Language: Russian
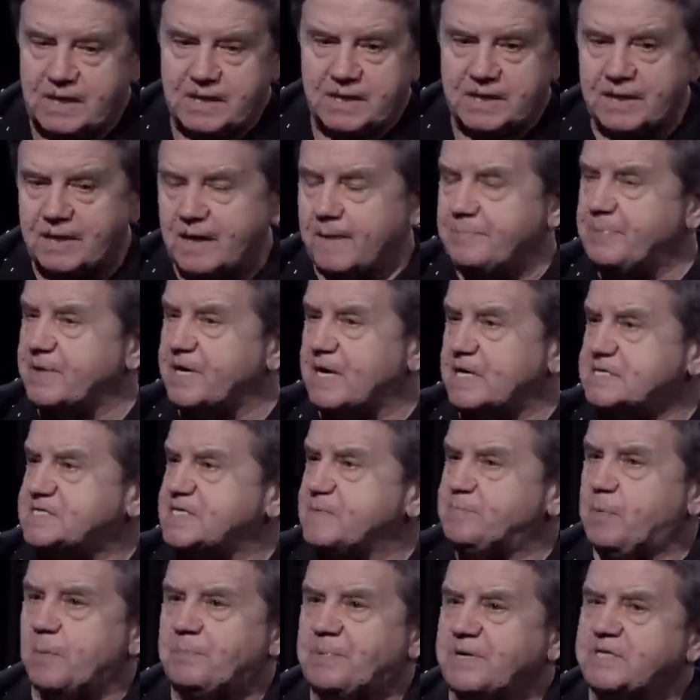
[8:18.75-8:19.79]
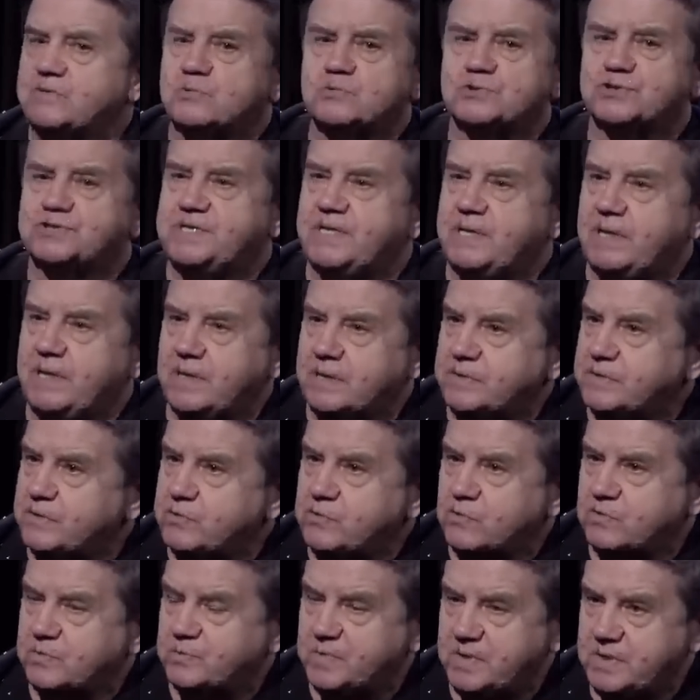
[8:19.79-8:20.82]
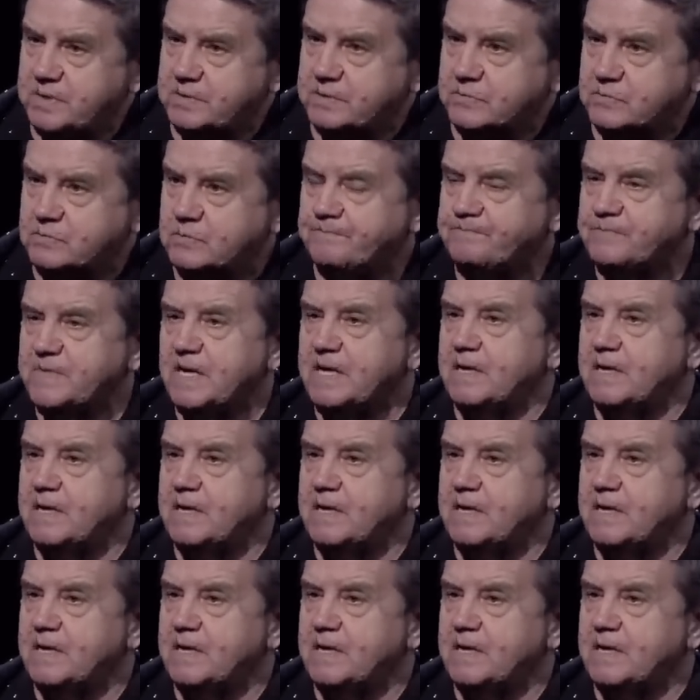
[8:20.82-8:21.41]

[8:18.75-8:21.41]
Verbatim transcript: или операции по принуждению к миру,